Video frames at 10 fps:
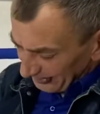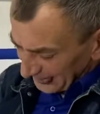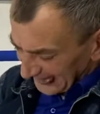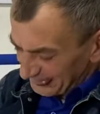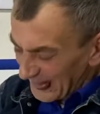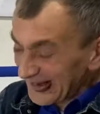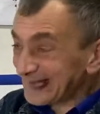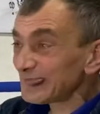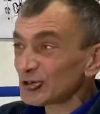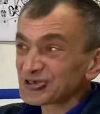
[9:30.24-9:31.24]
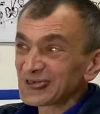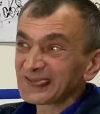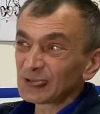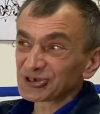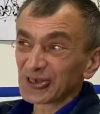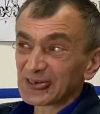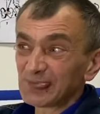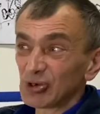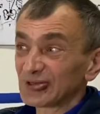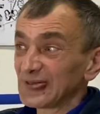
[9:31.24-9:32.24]
с пальцами очень сложно
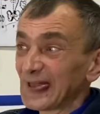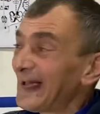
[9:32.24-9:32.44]
работать.